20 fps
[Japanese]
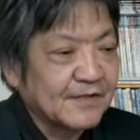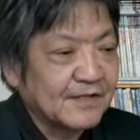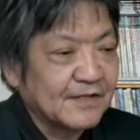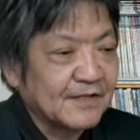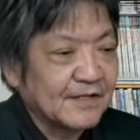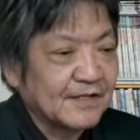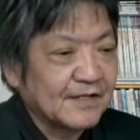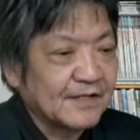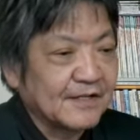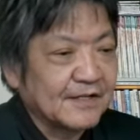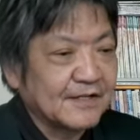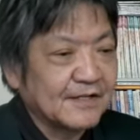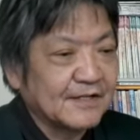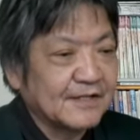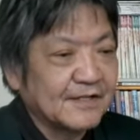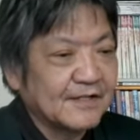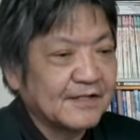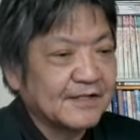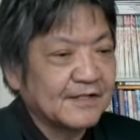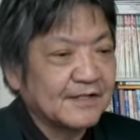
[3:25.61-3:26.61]

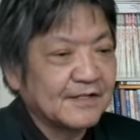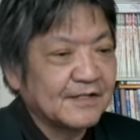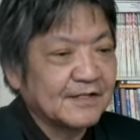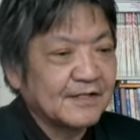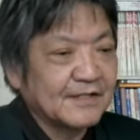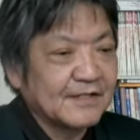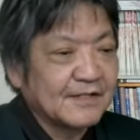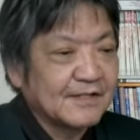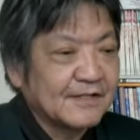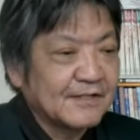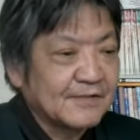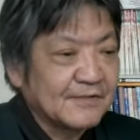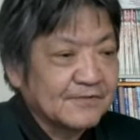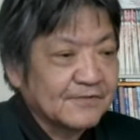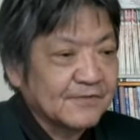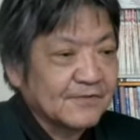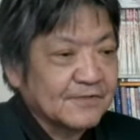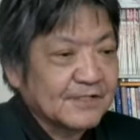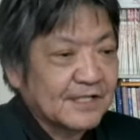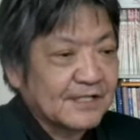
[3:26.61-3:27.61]
えー、
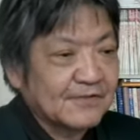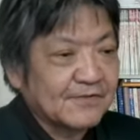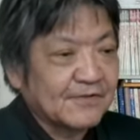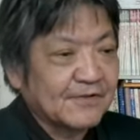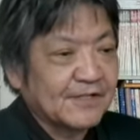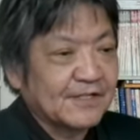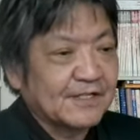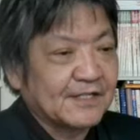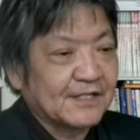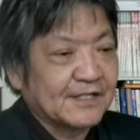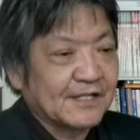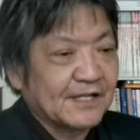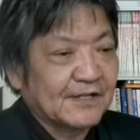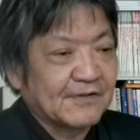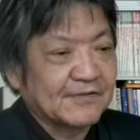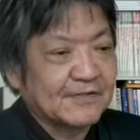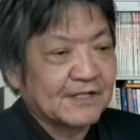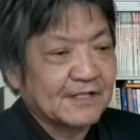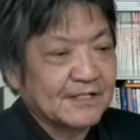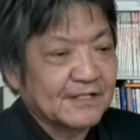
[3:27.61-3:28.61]
不動産取引で
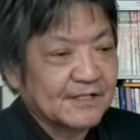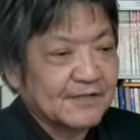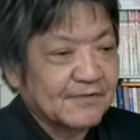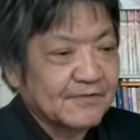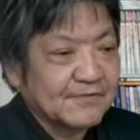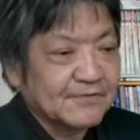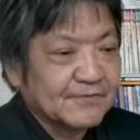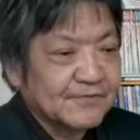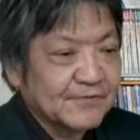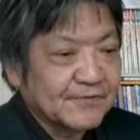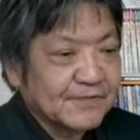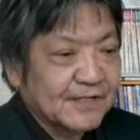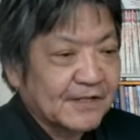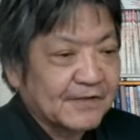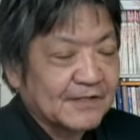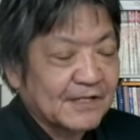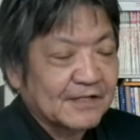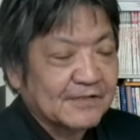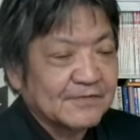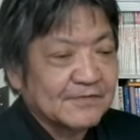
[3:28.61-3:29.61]
財を成し、ゴルフ場
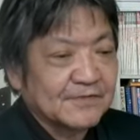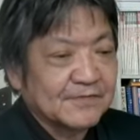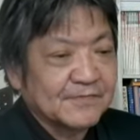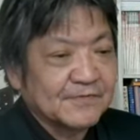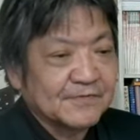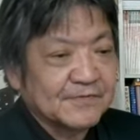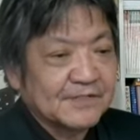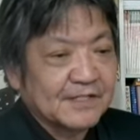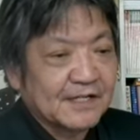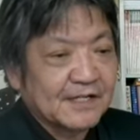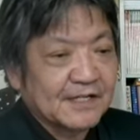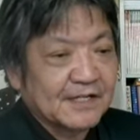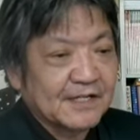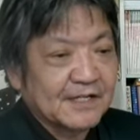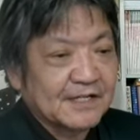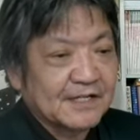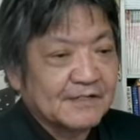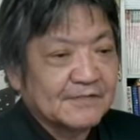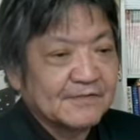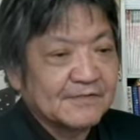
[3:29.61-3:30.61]
団の多数の物件か
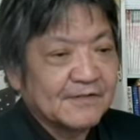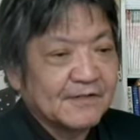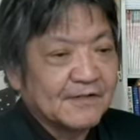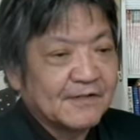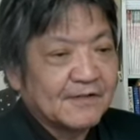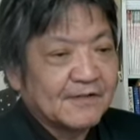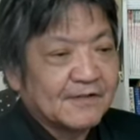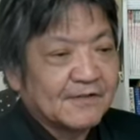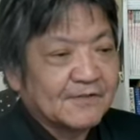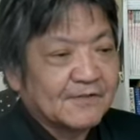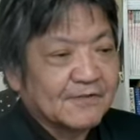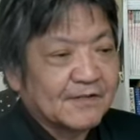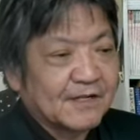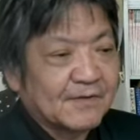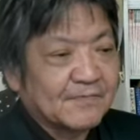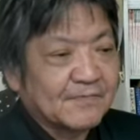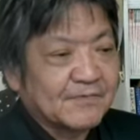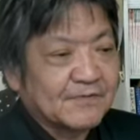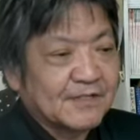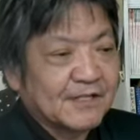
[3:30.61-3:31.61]
らなる
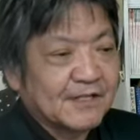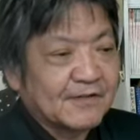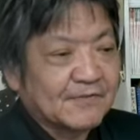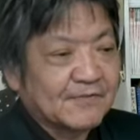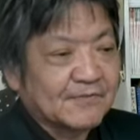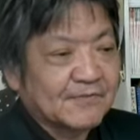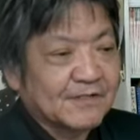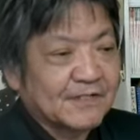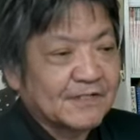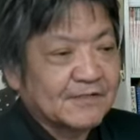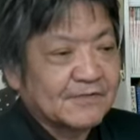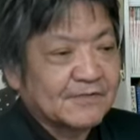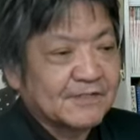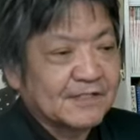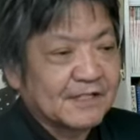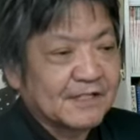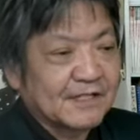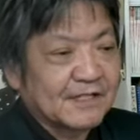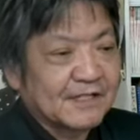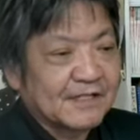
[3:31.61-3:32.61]
トランプ帝国を築い
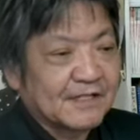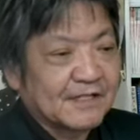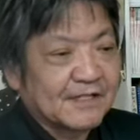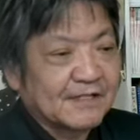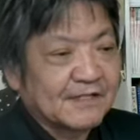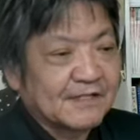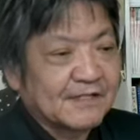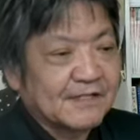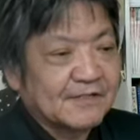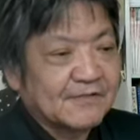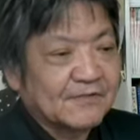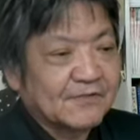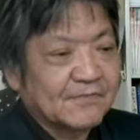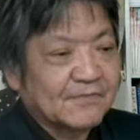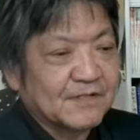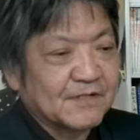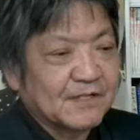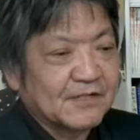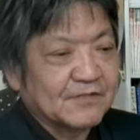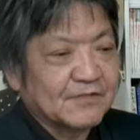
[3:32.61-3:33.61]
ただけに
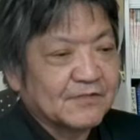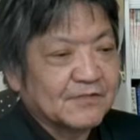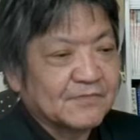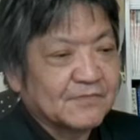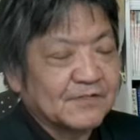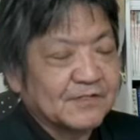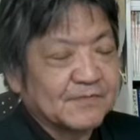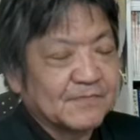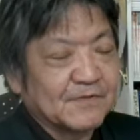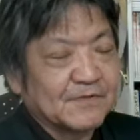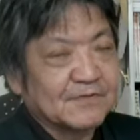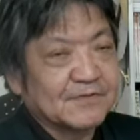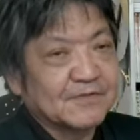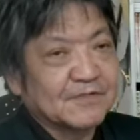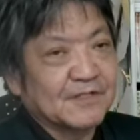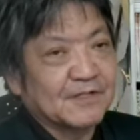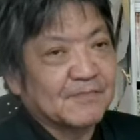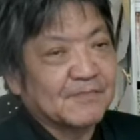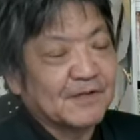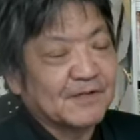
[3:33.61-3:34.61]
富は十分に持
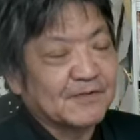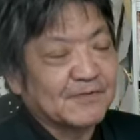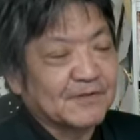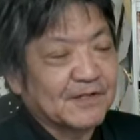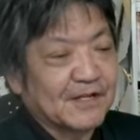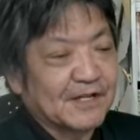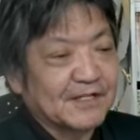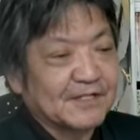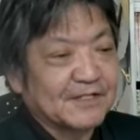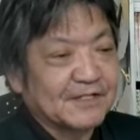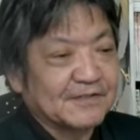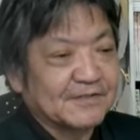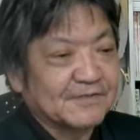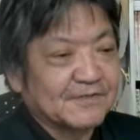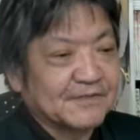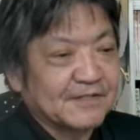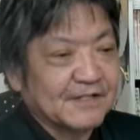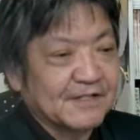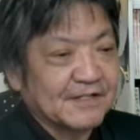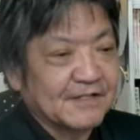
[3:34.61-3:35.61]
つって、まあ、ちょっと怪しいです
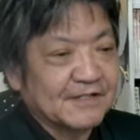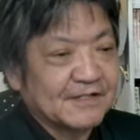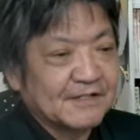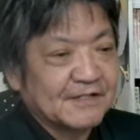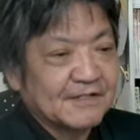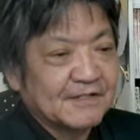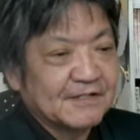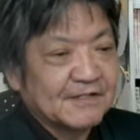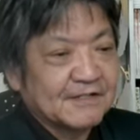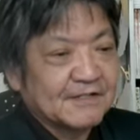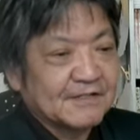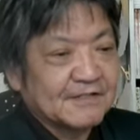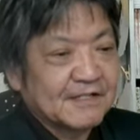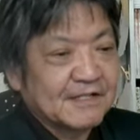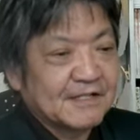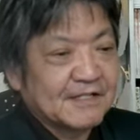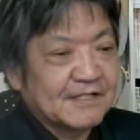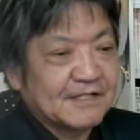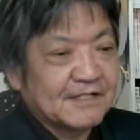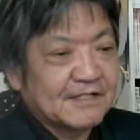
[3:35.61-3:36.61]
けどね
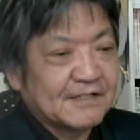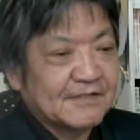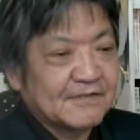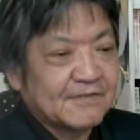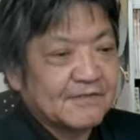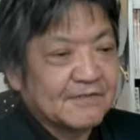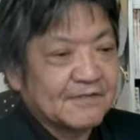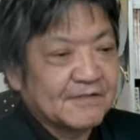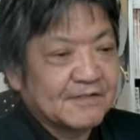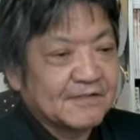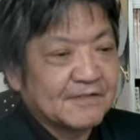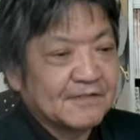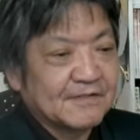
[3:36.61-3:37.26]
最近の